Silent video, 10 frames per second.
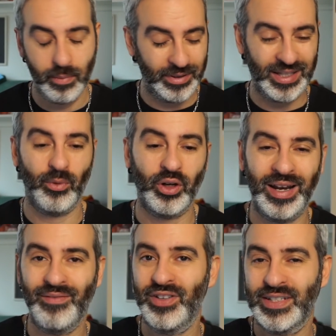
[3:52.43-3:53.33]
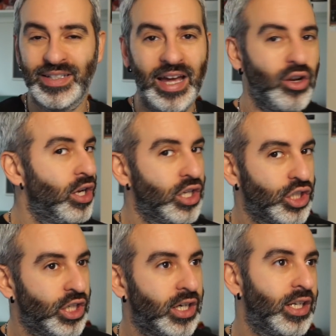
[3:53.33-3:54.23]
mettiamo che l'avversario ha
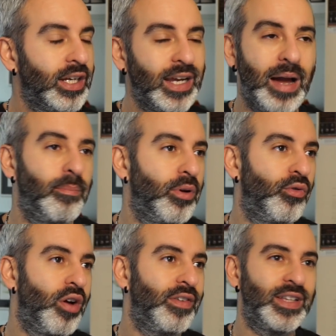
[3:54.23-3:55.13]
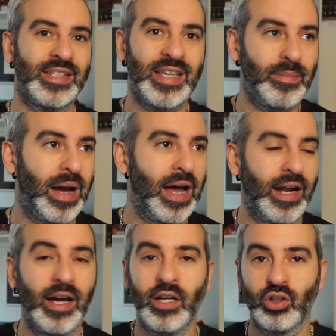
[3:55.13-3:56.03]
Yasharn in campo e voi avete 6
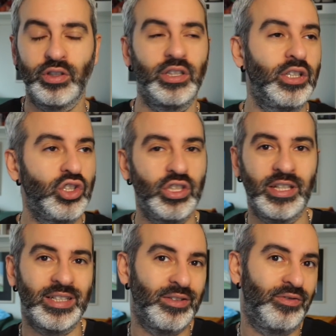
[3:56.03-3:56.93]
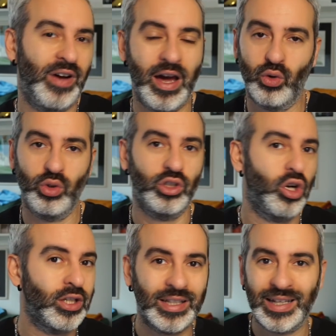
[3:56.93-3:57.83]
mana, dovete decidere se fare un
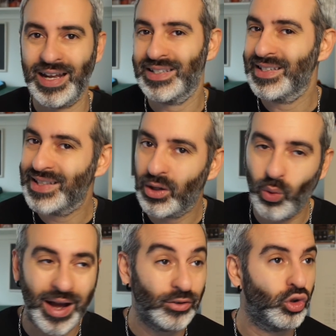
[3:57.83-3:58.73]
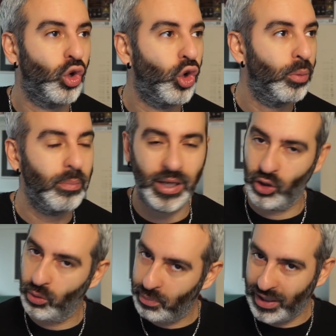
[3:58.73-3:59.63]
Hydroid Crasis da 4 o
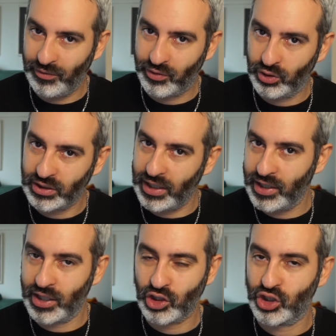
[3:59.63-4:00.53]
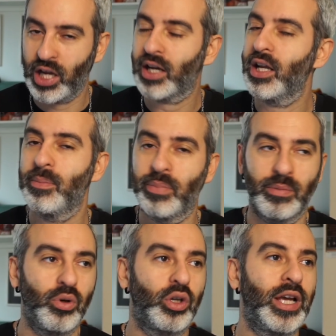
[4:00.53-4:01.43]
meno per affrontare Yasharn e per
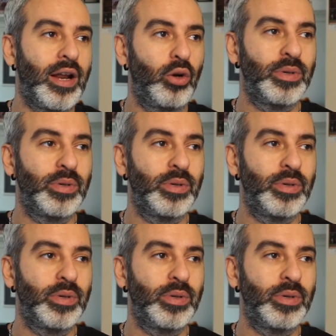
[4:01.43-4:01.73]
bloccarlo,